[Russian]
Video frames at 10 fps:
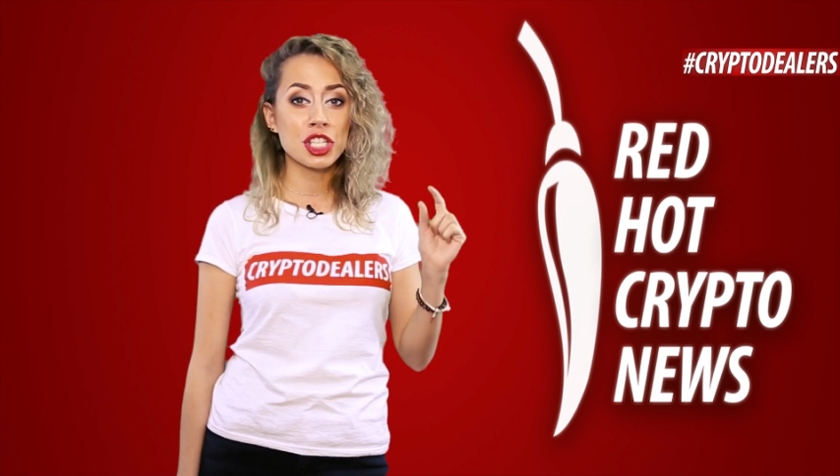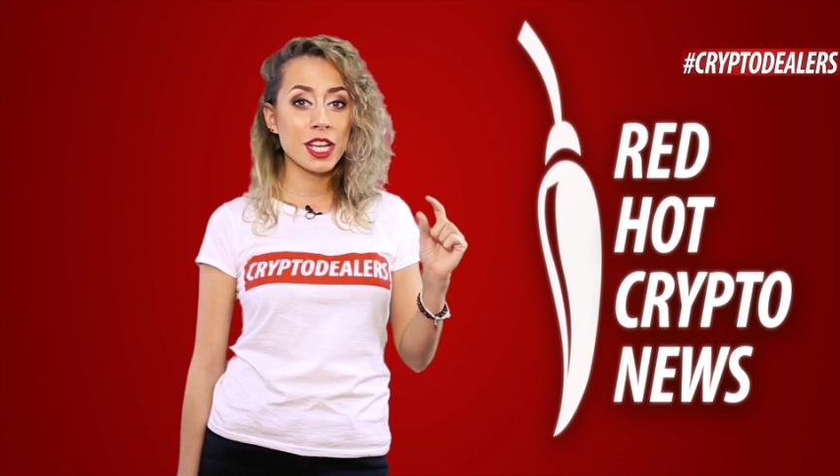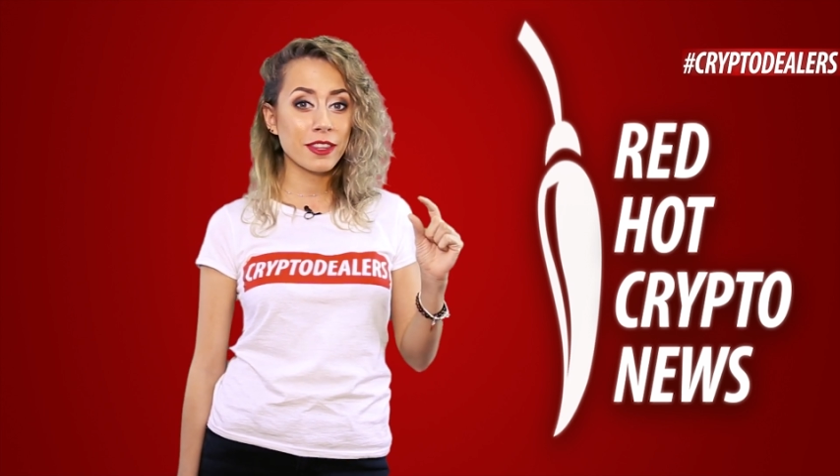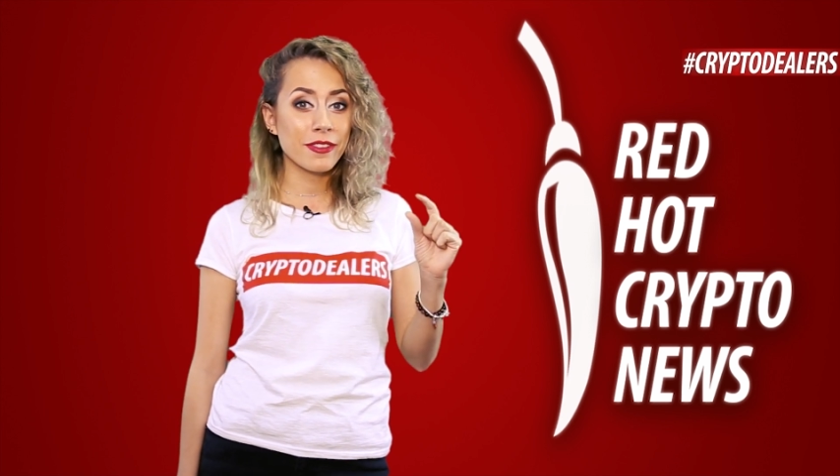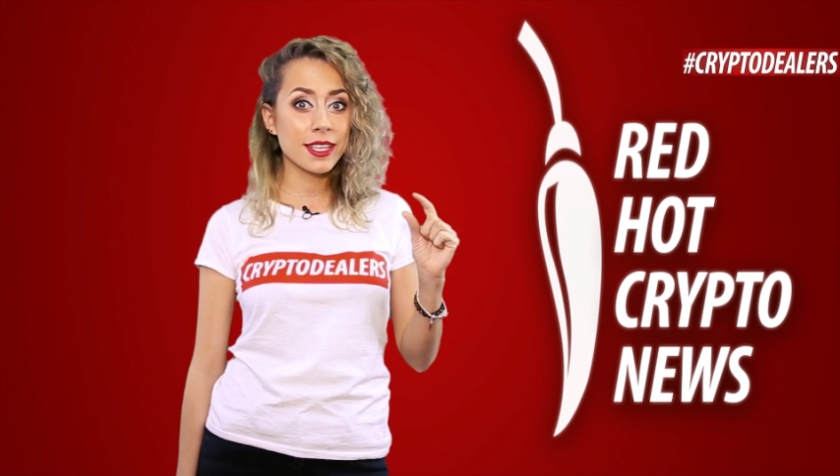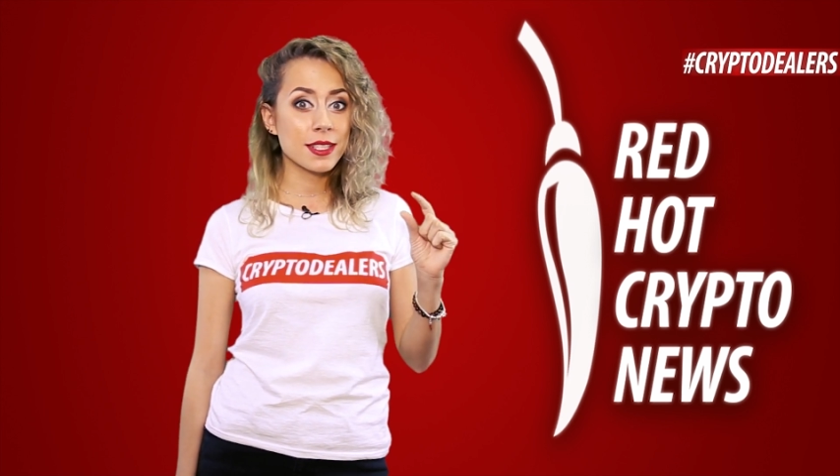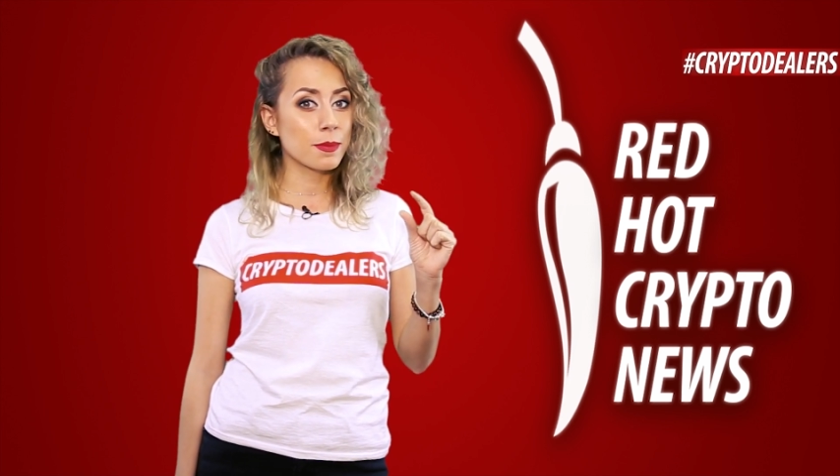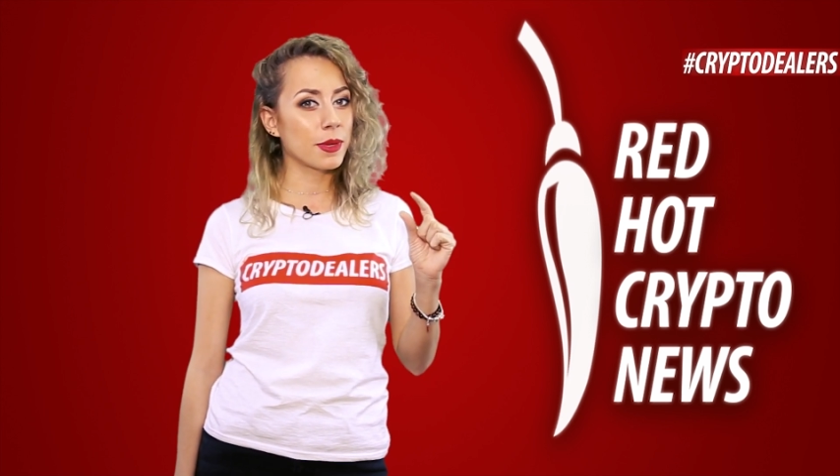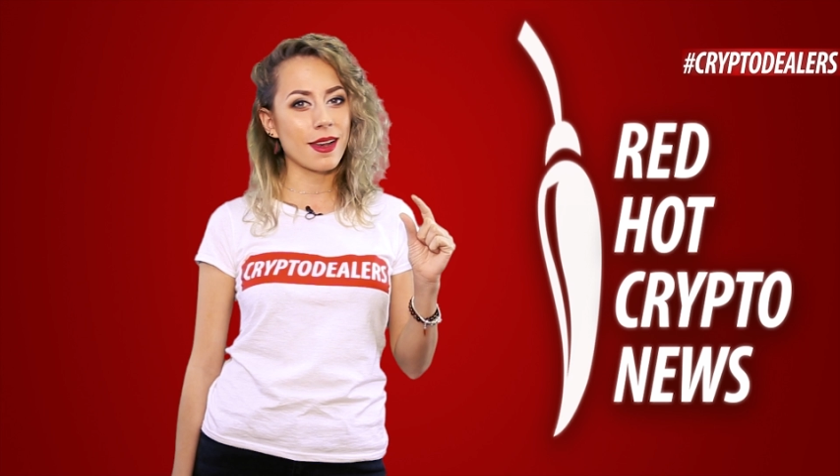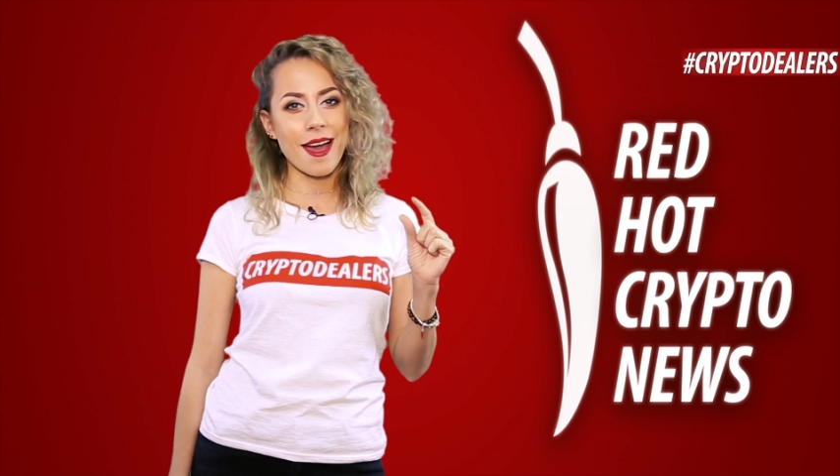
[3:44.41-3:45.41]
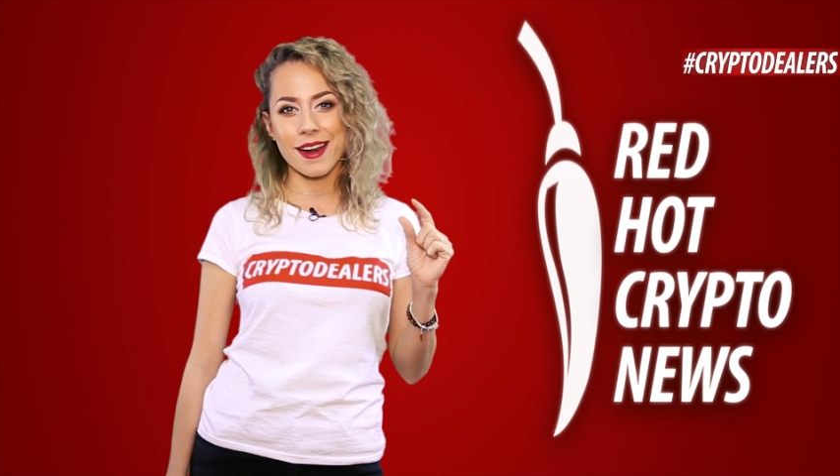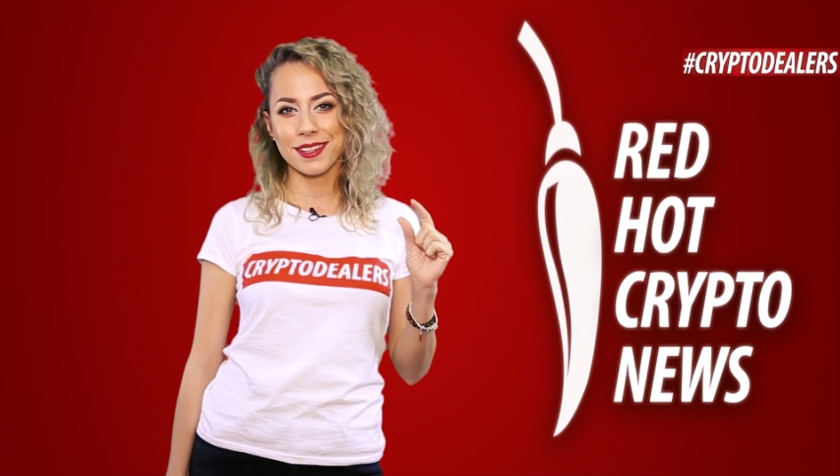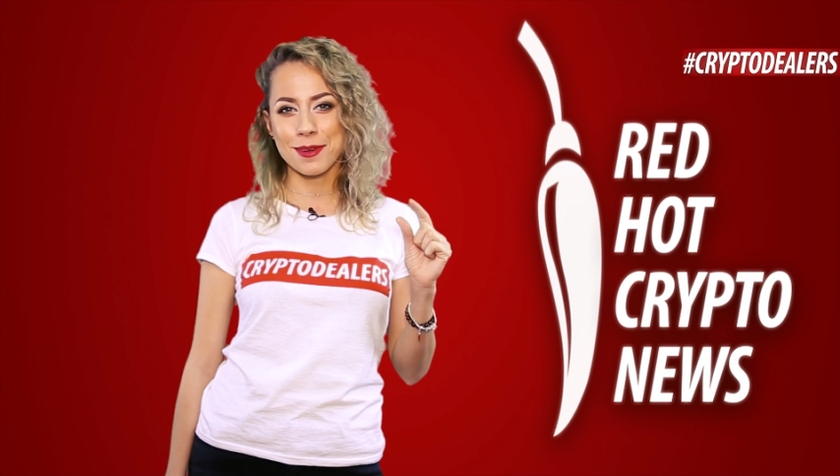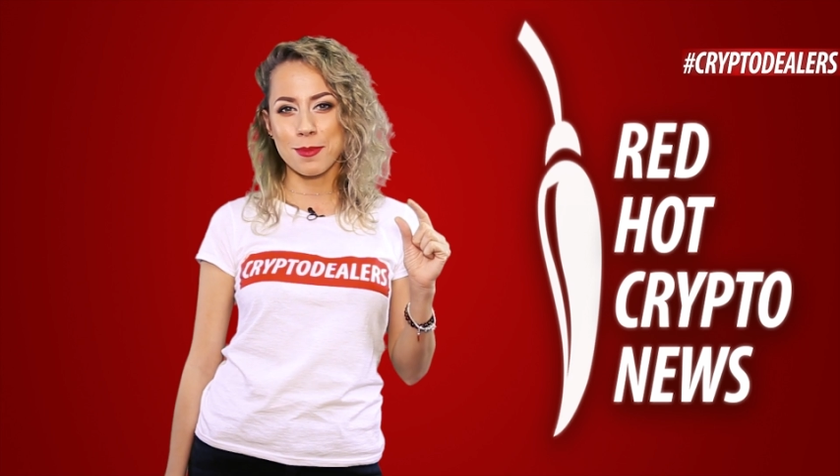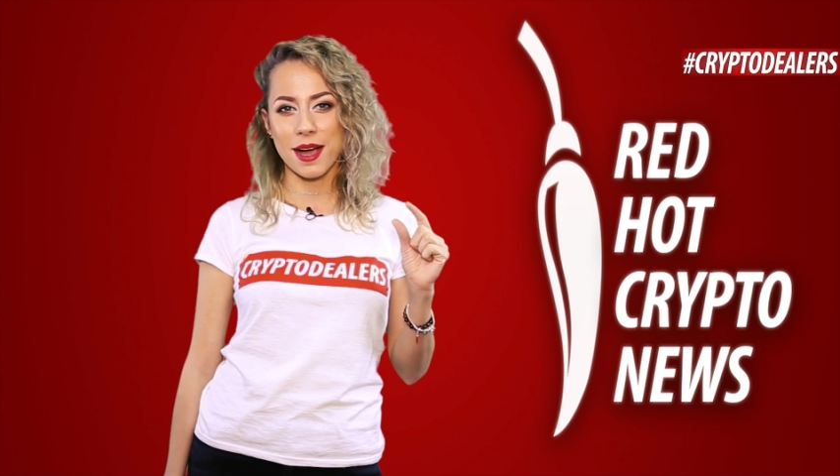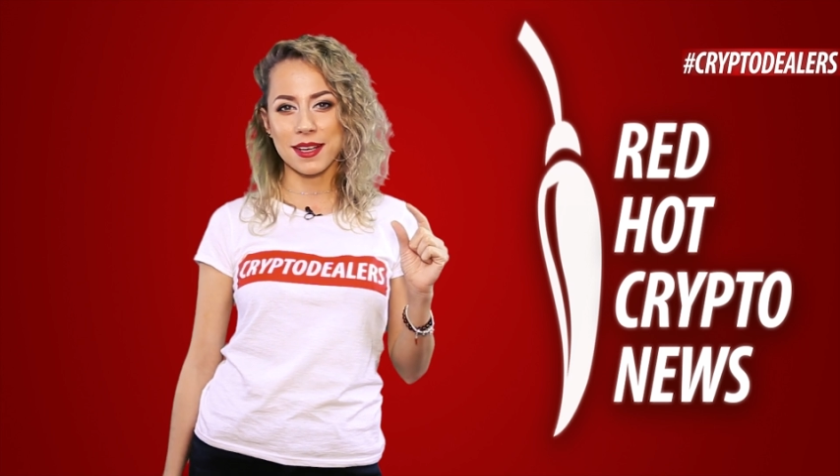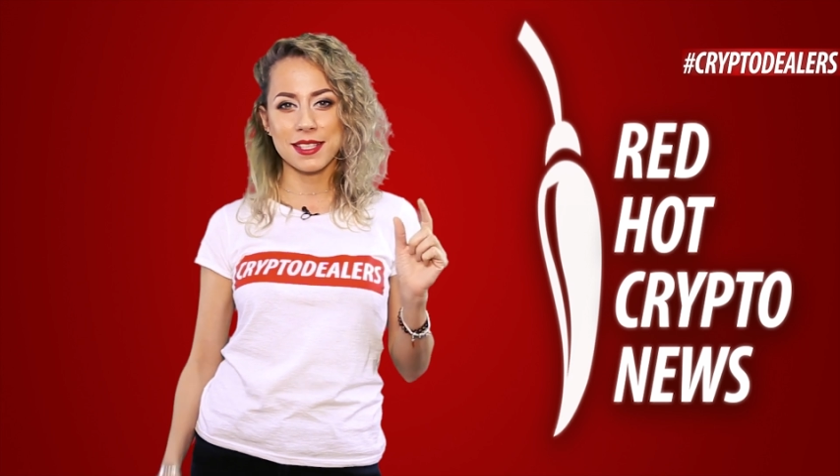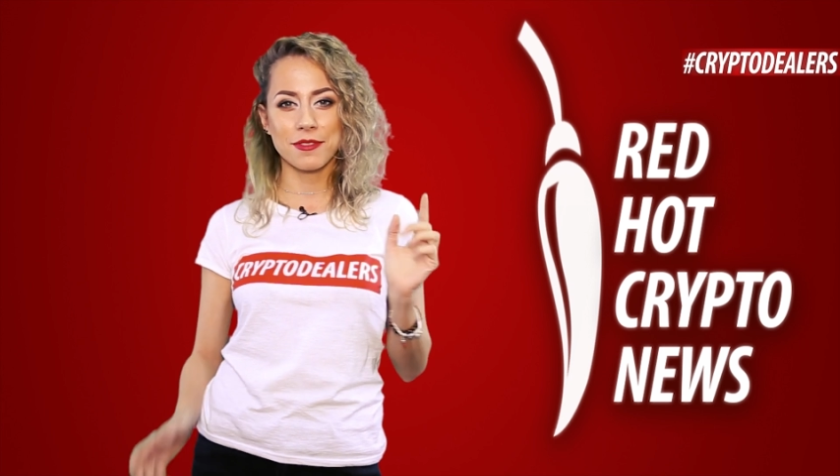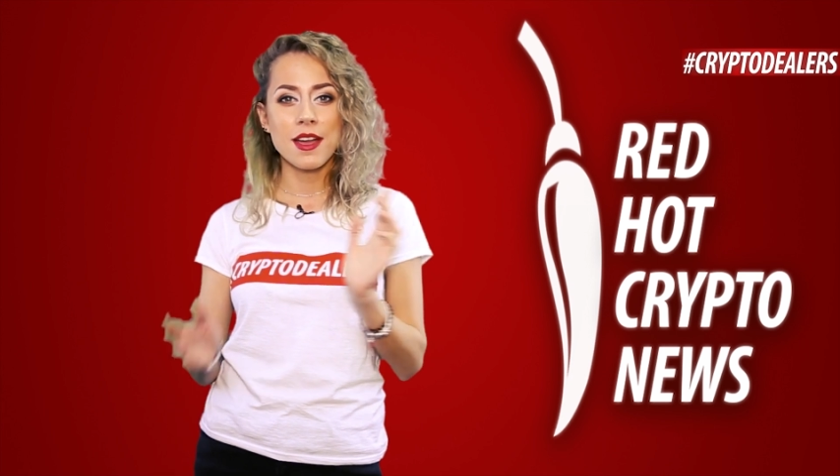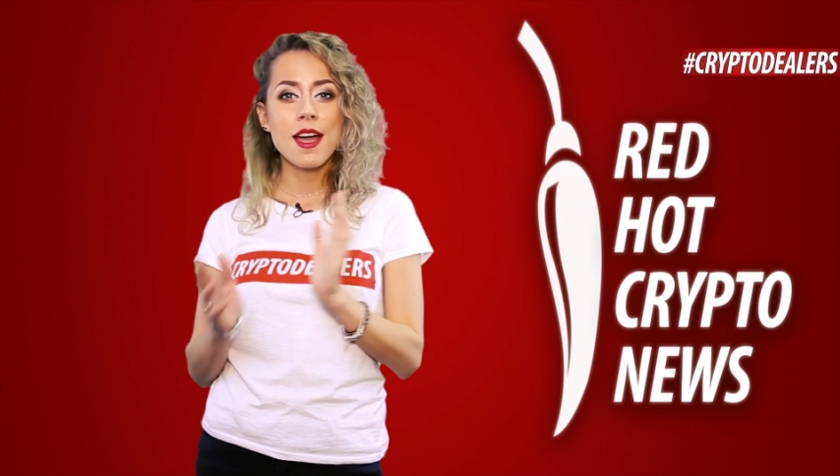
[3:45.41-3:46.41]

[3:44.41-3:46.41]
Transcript: четверть миллиарда баксов.